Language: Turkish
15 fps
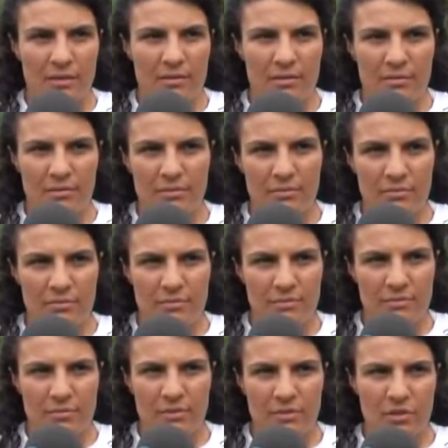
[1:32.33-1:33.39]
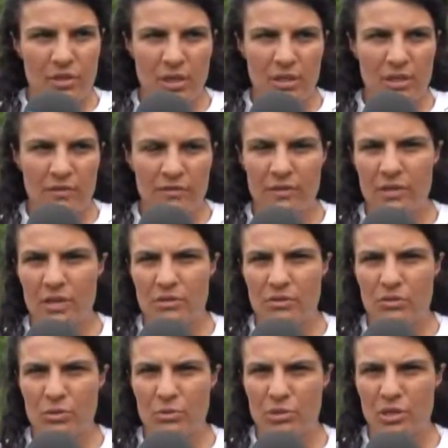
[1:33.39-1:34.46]
Ee, İnşallah
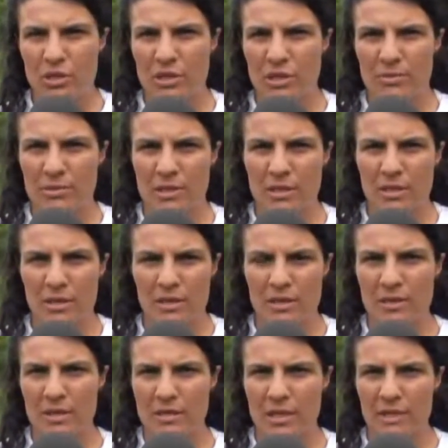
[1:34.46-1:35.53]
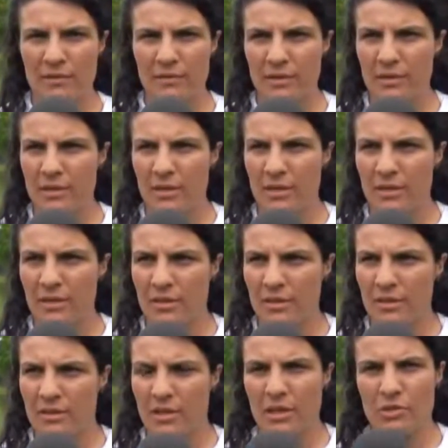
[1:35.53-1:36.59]
federasyon da bu şekilde bize hani destek verir de
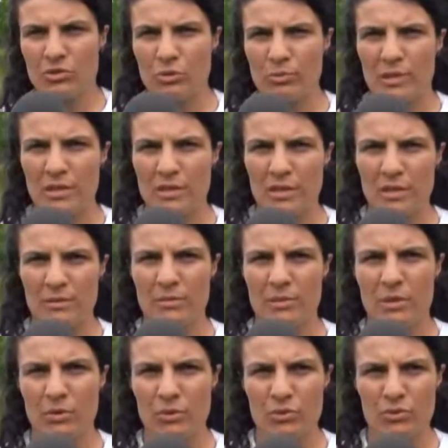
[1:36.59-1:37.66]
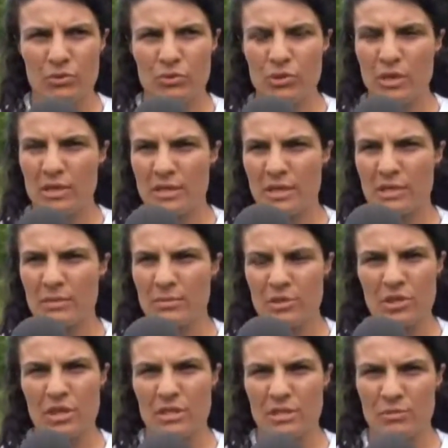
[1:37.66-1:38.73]
e, daha çok milli takımlara oyuncu kazandırma